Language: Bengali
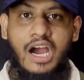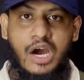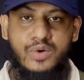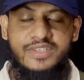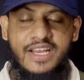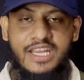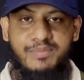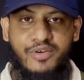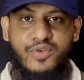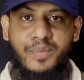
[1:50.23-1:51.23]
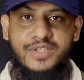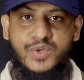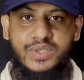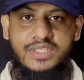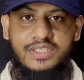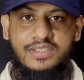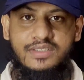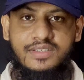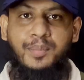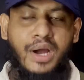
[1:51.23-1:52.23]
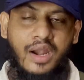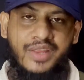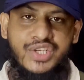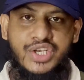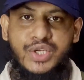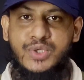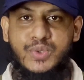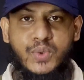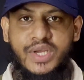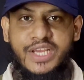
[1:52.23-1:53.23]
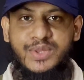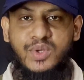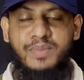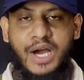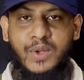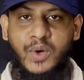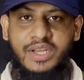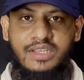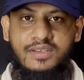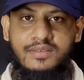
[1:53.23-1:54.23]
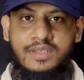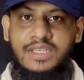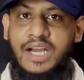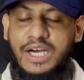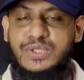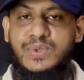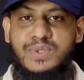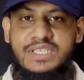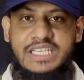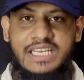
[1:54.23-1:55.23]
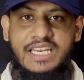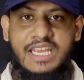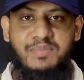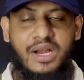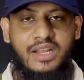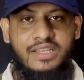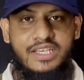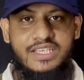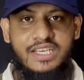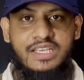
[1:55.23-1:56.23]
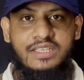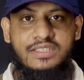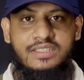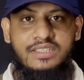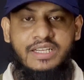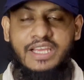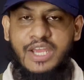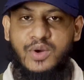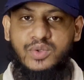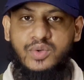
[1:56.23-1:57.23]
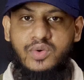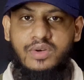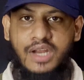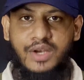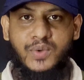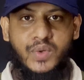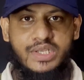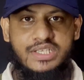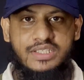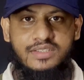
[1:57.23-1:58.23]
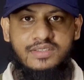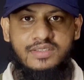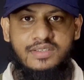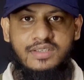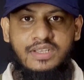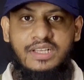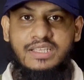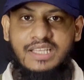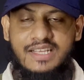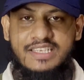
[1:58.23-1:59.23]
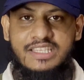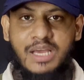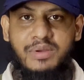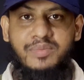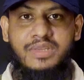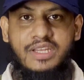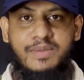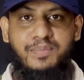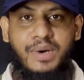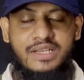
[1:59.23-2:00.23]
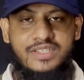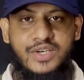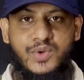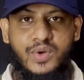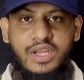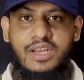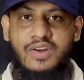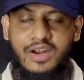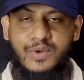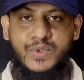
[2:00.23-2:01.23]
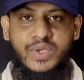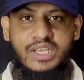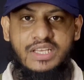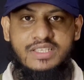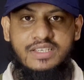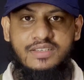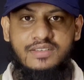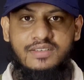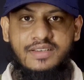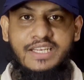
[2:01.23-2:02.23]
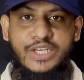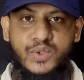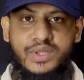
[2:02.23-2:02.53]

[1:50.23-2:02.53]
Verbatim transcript: আউটস্ট্যান্ডিং পারফরমেন্স করেছে বাংলাদেশের শুরুটা কিন্তু ভালো হয়নি আসুন জেনে নেই বাংলাদেশে কে কত রান করেছে তানজিদ তামিম তিনি পাঁচ রান করে রান আউট হয়ে গিয়েছে লিটন